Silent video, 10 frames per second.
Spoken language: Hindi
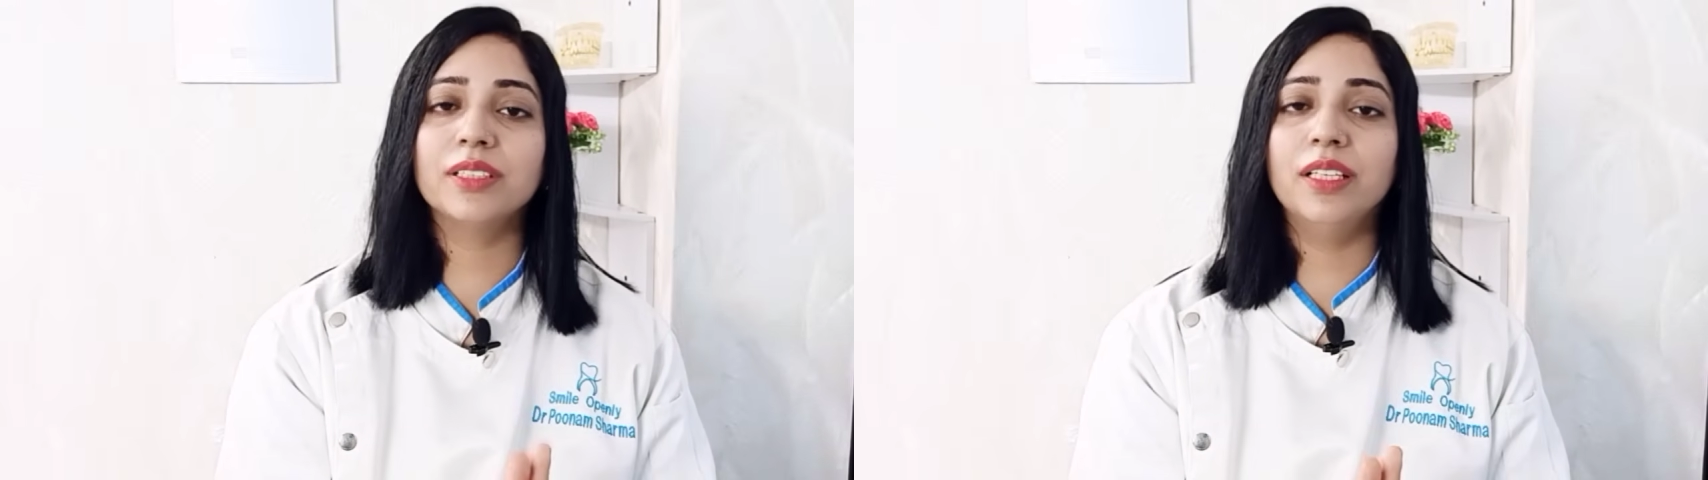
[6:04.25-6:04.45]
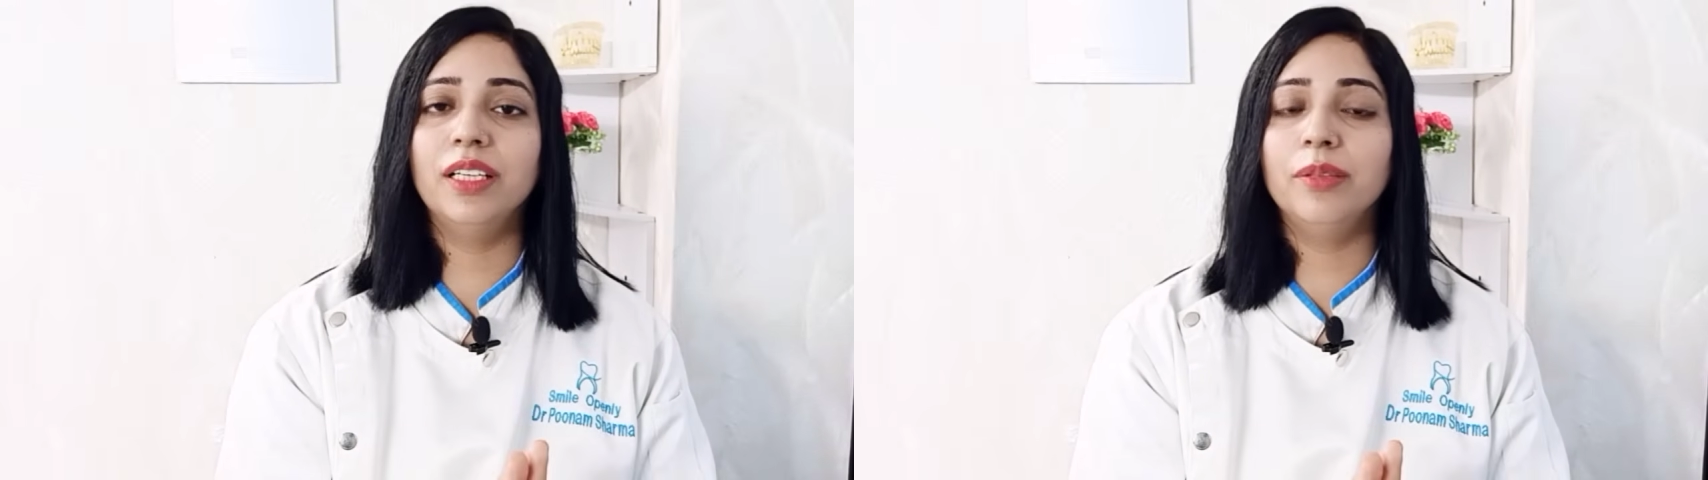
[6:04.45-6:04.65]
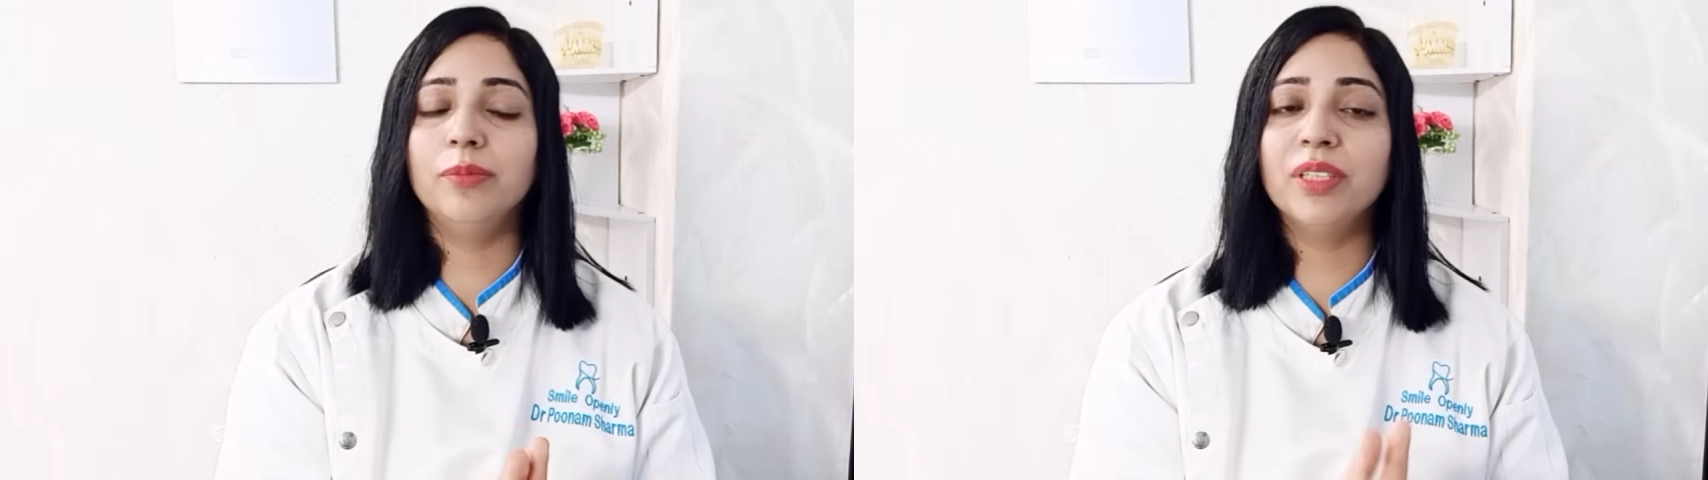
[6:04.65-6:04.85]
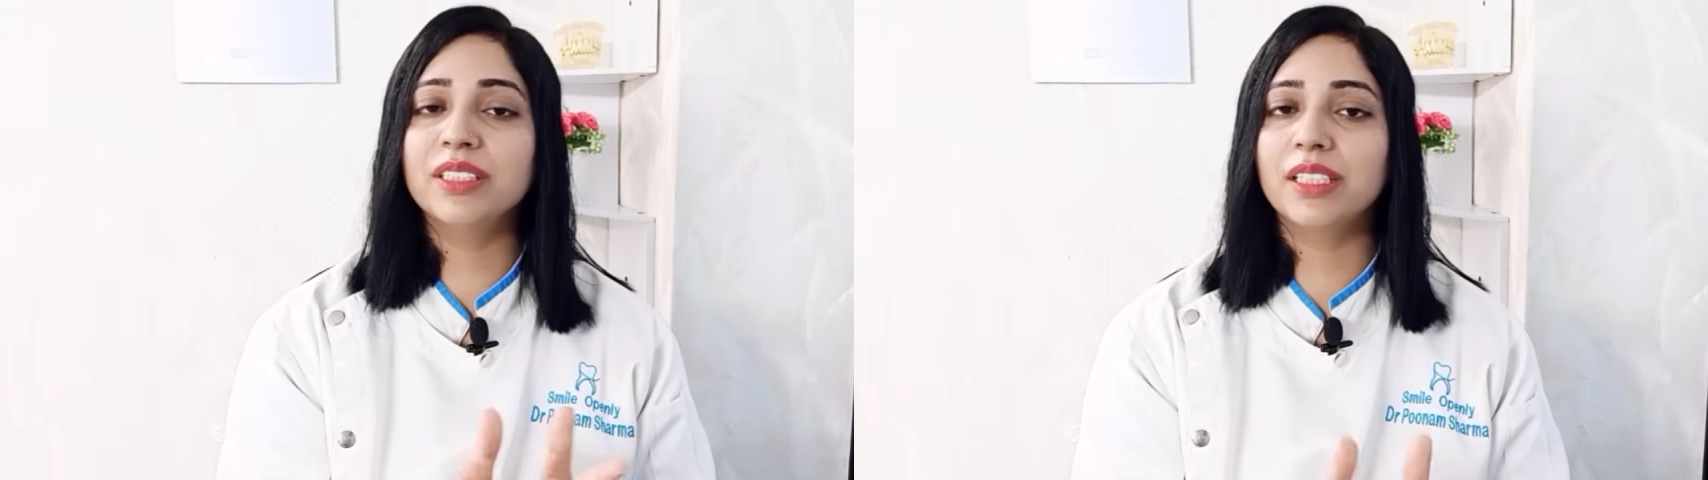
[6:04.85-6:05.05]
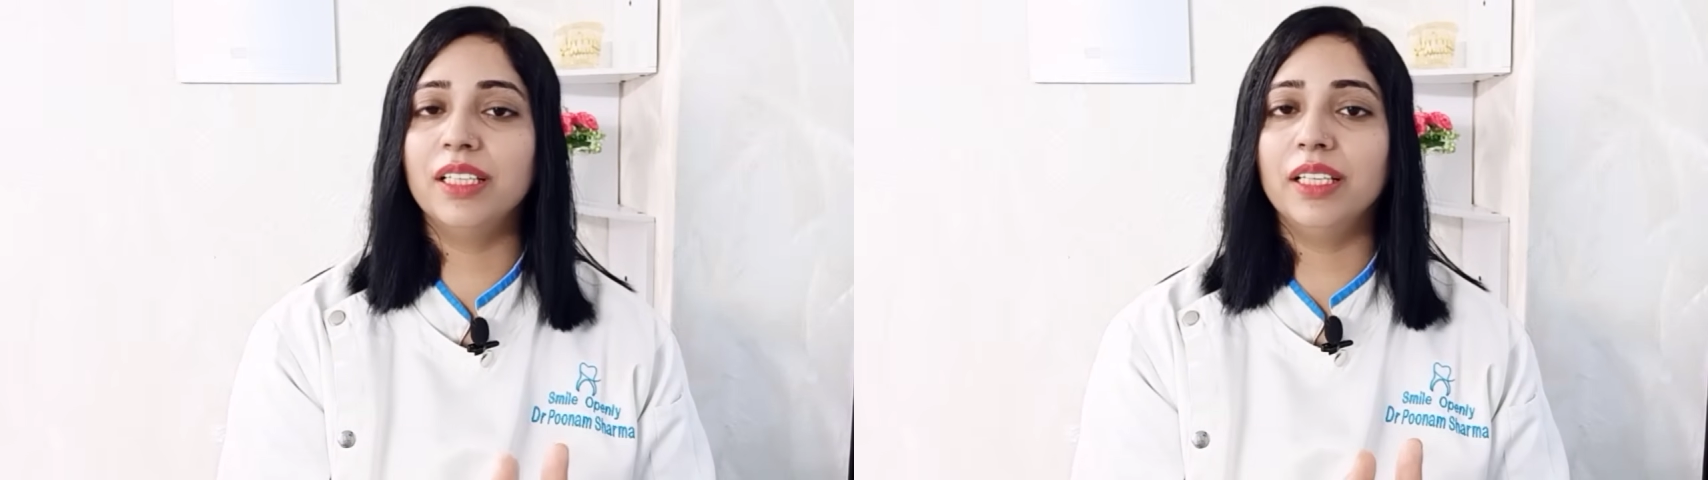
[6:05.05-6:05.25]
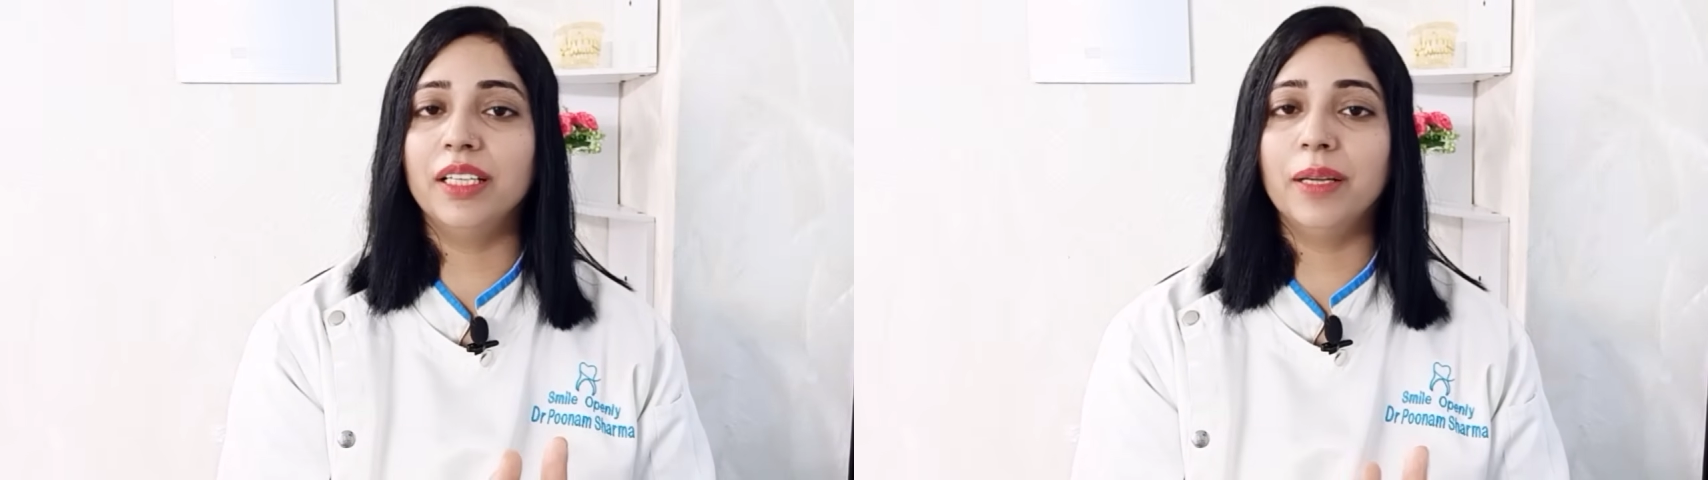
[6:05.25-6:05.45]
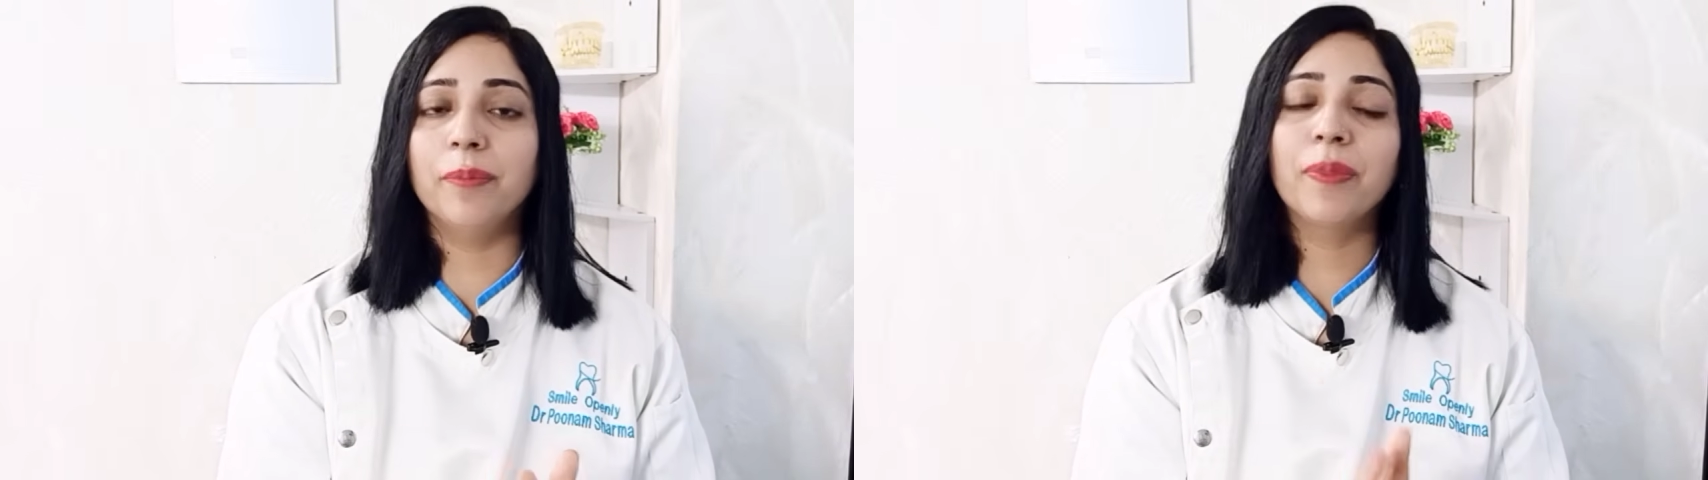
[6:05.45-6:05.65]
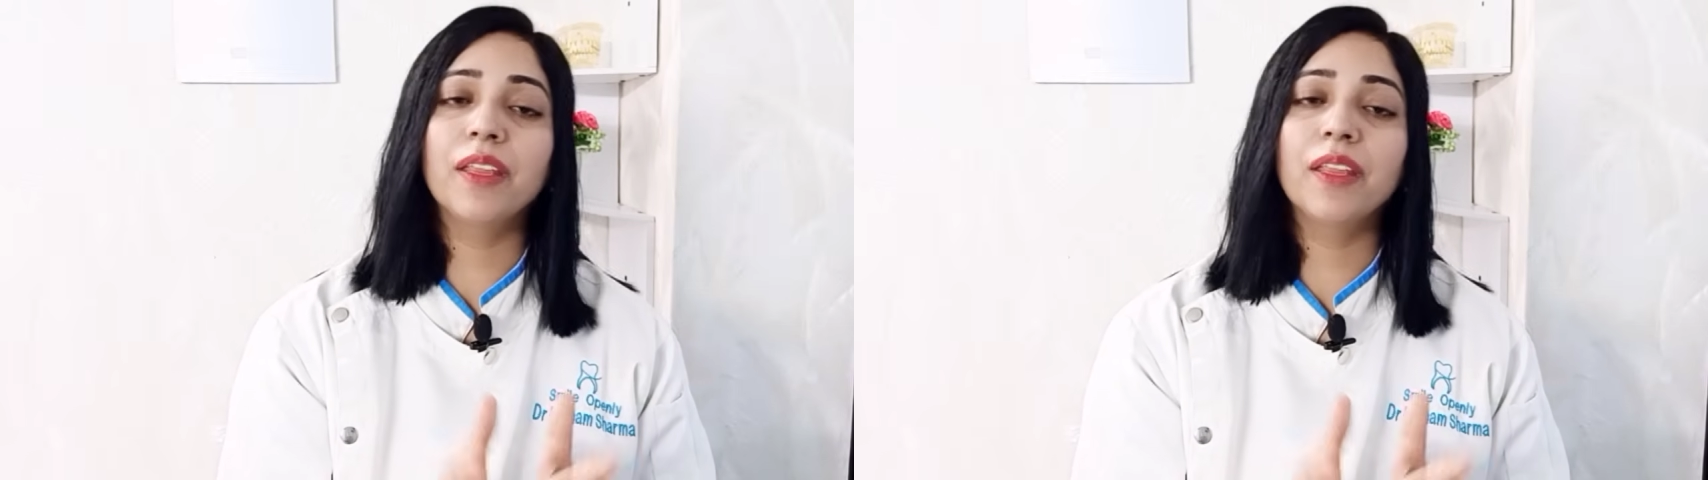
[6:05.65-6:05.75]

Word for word: कर ले मिक्स कर लेना है